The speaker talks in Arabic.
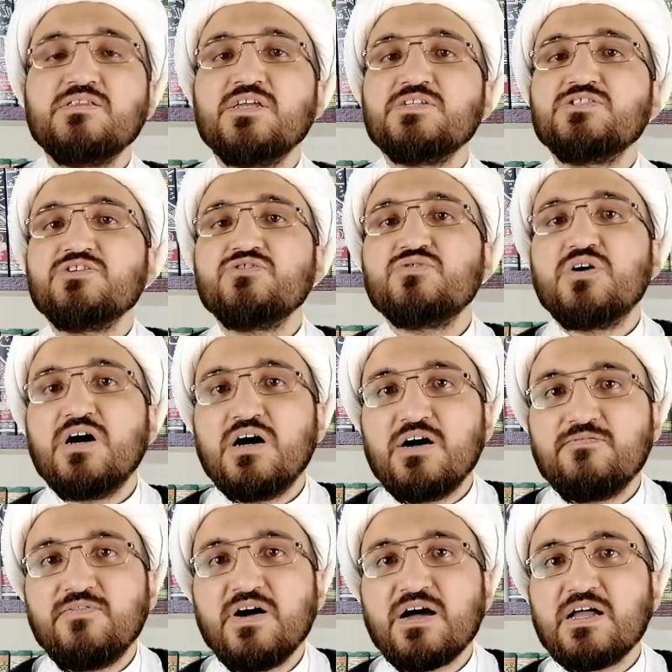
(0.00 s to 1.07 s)
تجدها
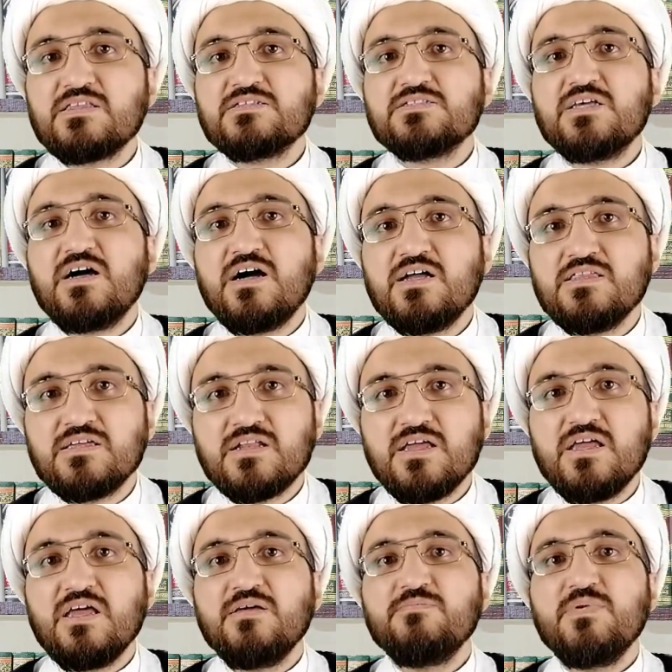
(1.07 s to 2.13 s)
فقط
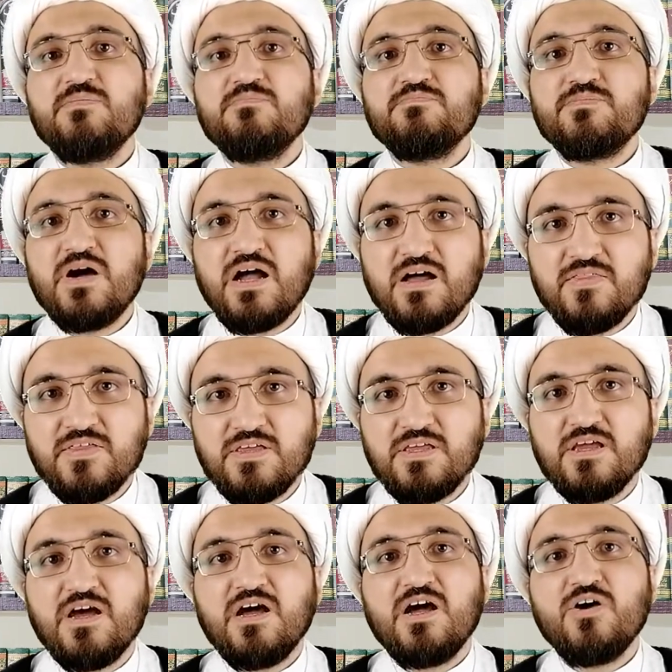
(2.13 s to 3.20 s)
صادرة من بعض
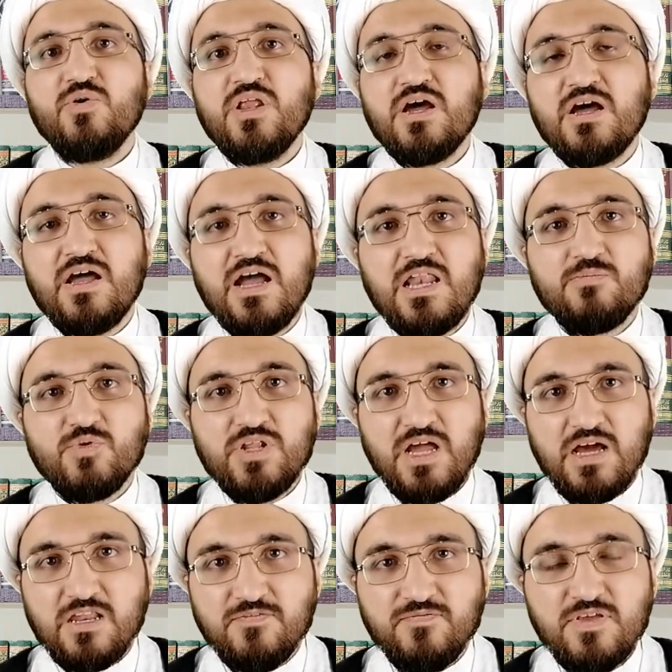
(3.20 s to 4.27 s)
هؤلاء
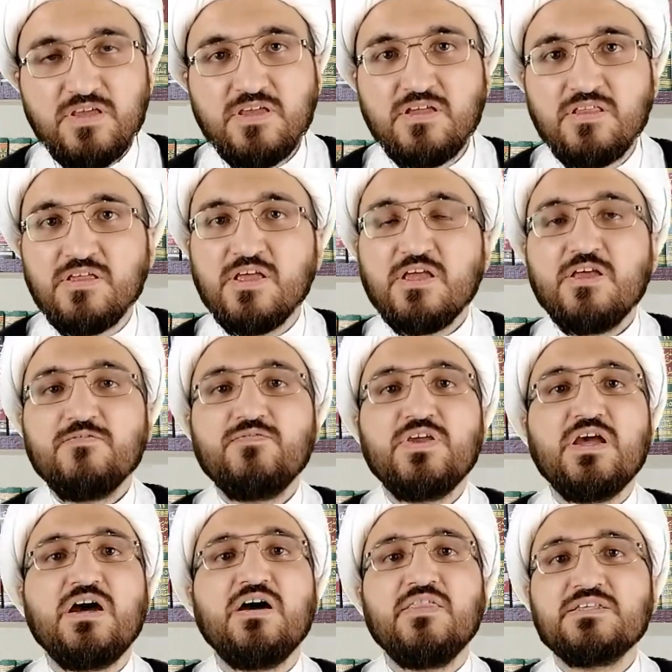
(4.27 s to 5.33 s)
المنحرفين
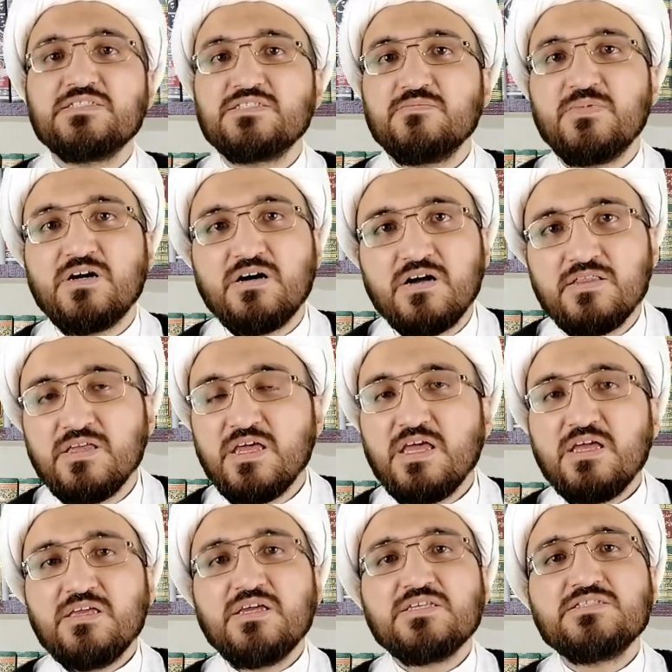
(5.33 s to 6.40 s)
في هذا الزمان
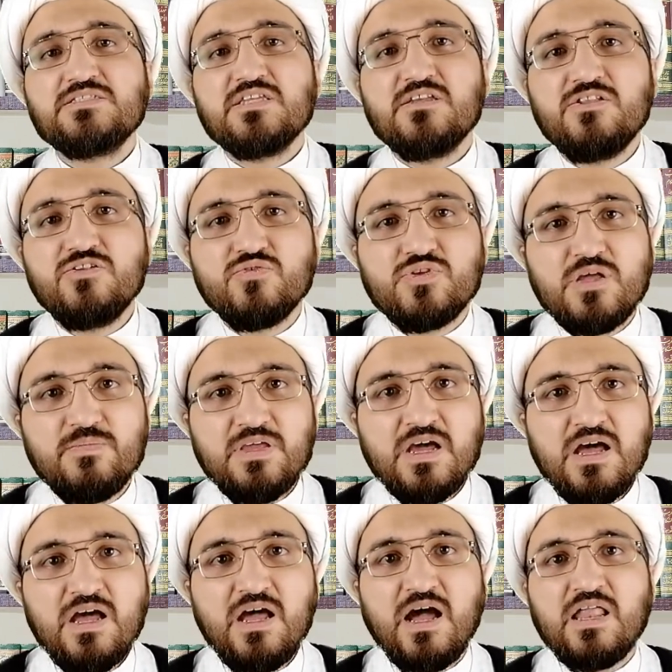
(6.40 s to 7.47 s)
يستدلون
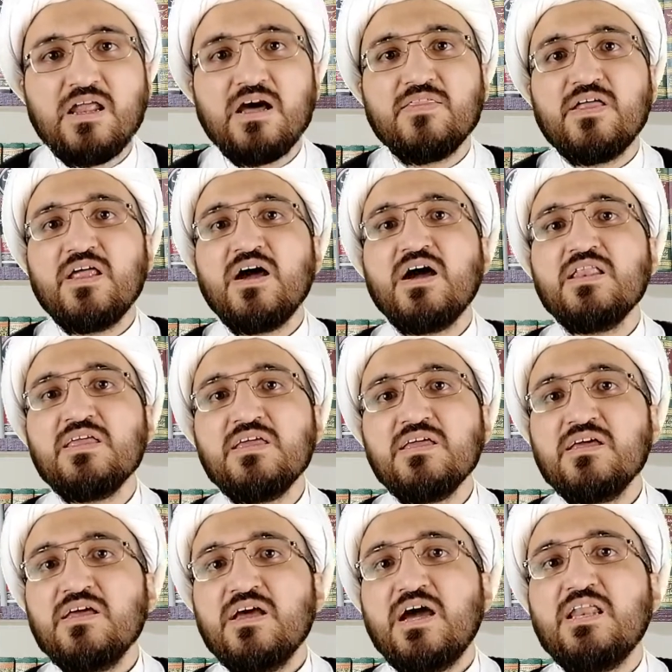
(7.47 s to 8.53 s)
بها على
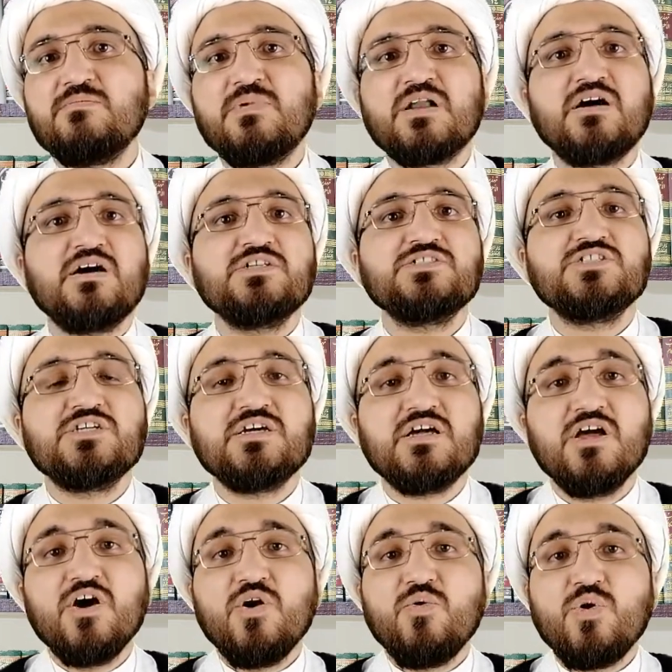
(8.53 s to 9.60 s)
ضلال المراجع
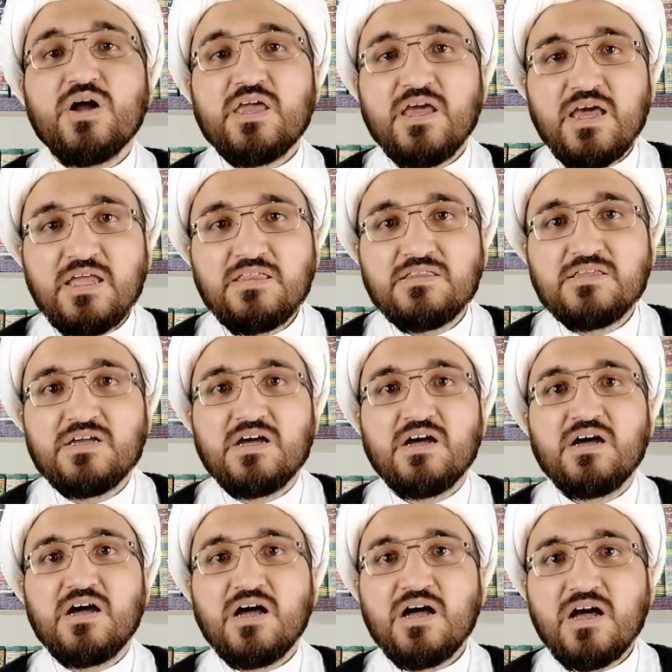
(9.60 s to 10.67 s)

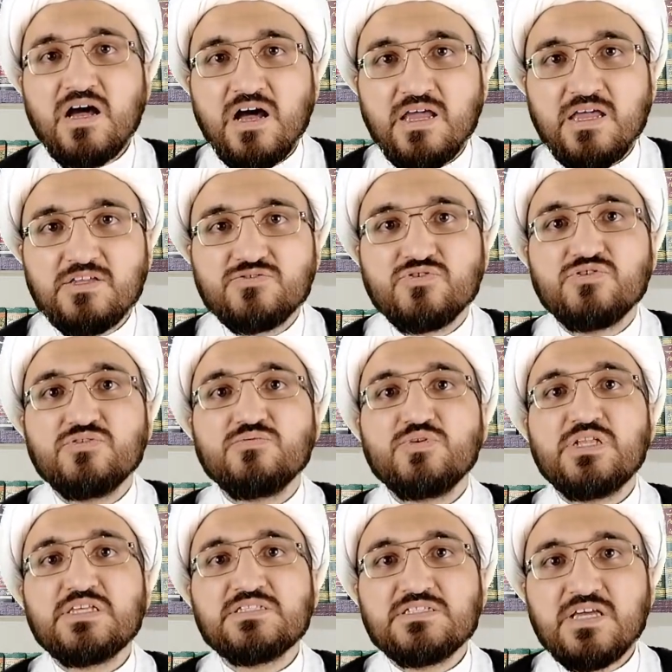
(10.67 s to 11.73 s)
وكأنها آية
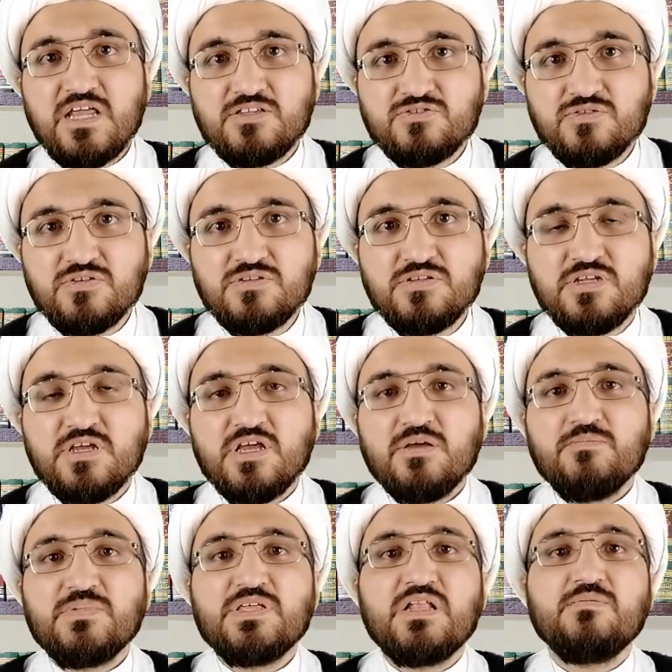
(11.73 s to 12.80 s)
منزلة
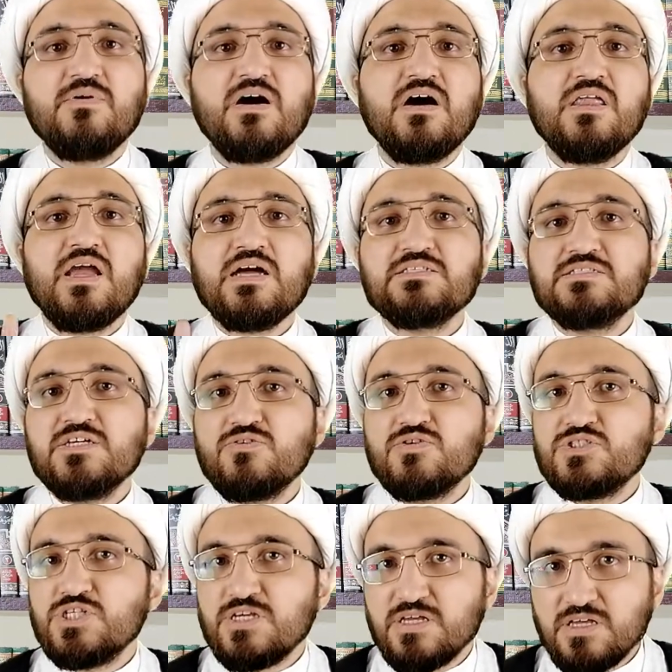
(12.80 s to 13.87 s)
من الباري عز
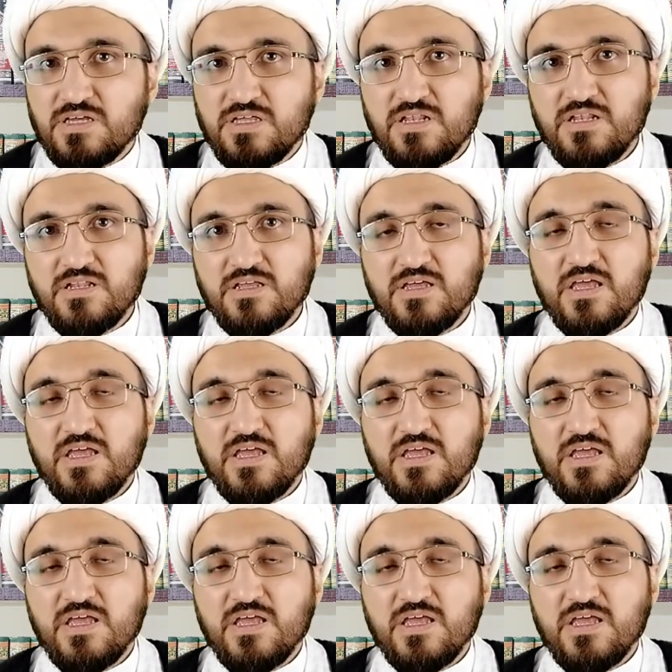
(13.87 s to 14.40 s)
وجل